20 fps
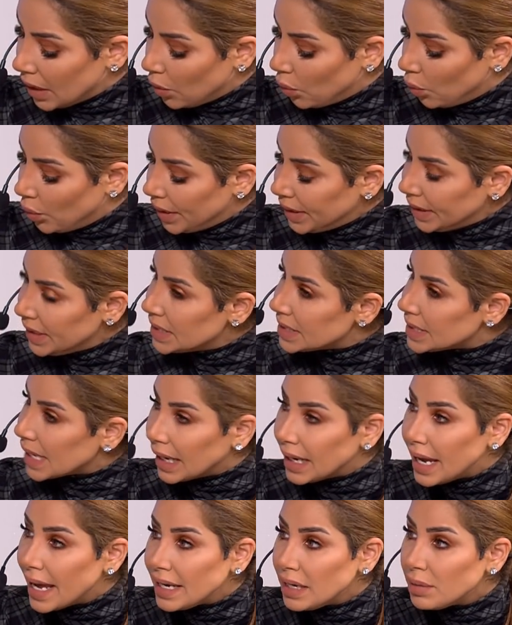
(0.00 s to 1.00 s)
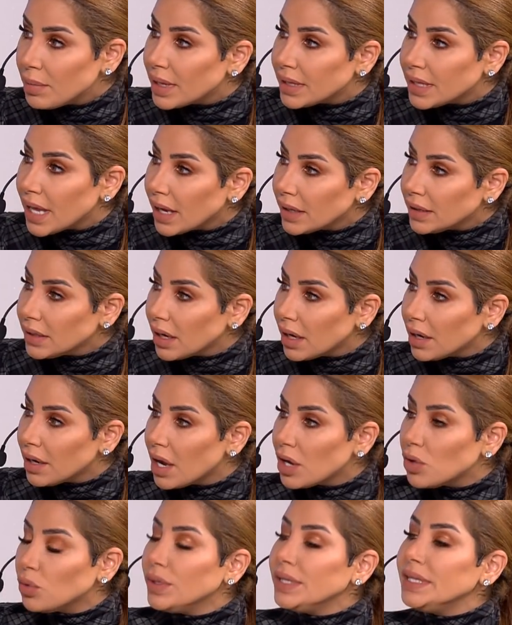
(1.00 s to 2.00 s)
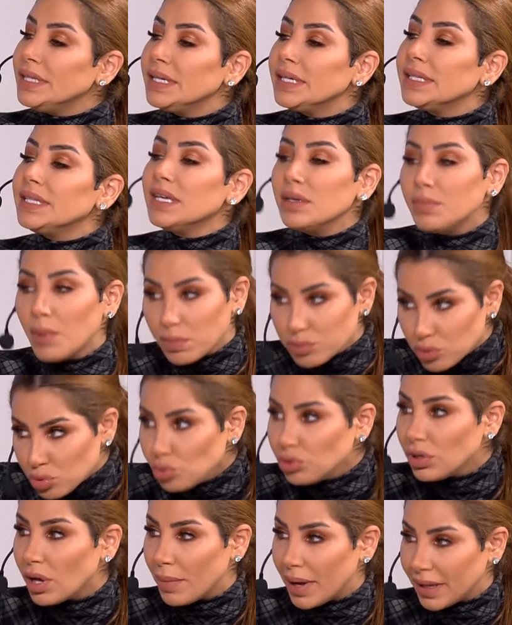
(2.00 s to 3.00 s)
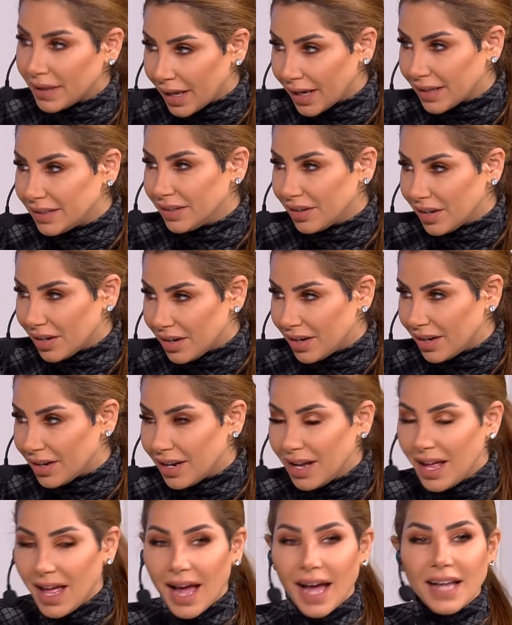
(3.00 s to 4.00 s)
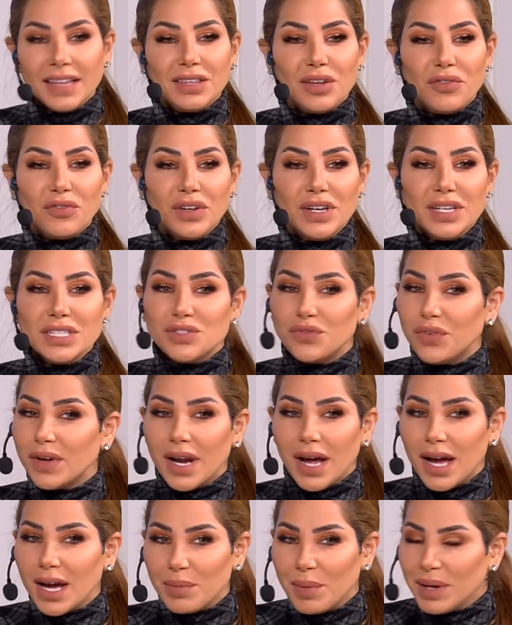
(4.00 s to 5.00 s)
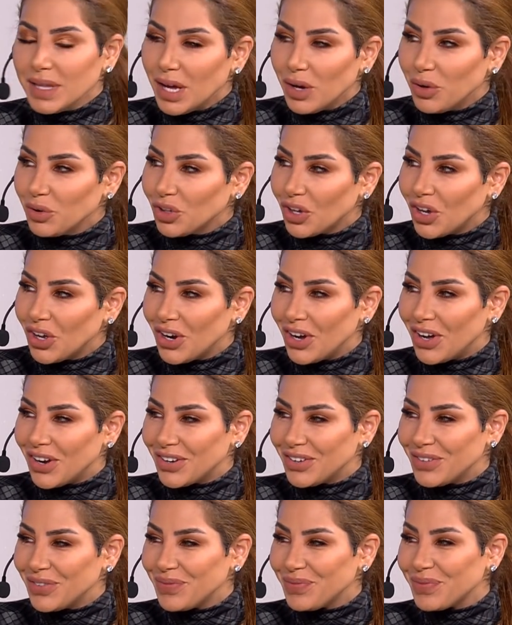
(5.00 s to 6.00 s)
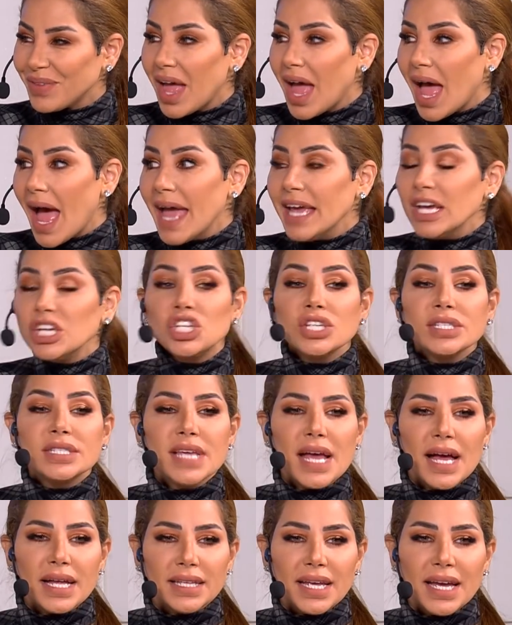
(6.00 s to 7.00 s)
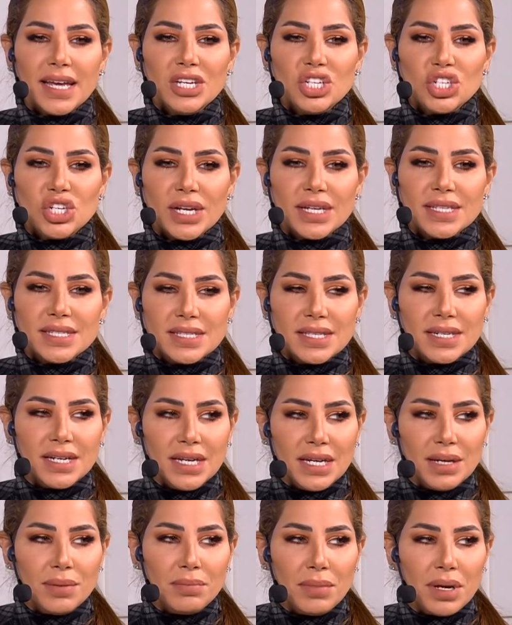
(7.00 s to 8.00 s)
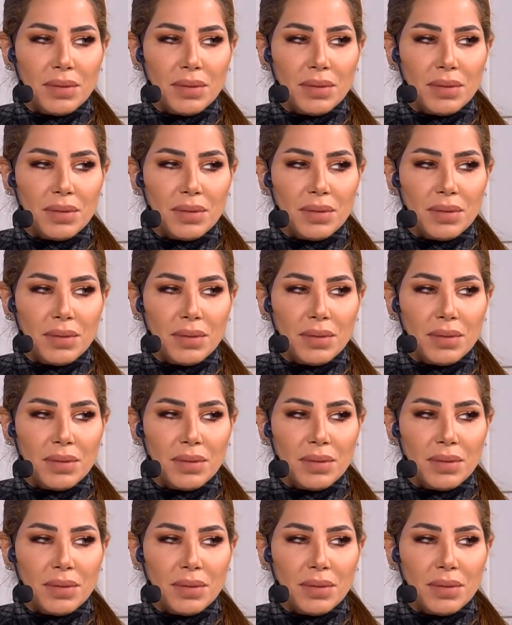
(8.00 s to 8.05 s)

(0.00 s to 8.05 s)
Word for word: وانت زعلانه ما تاخذي قرار وانت كثير مبسوطه طبعاً ما تاخذي قرار طبعا حتى آه. في عز فرحك ما تاخذ قرار اي شيء زياده اي شيء زياده اي شيء اكستريم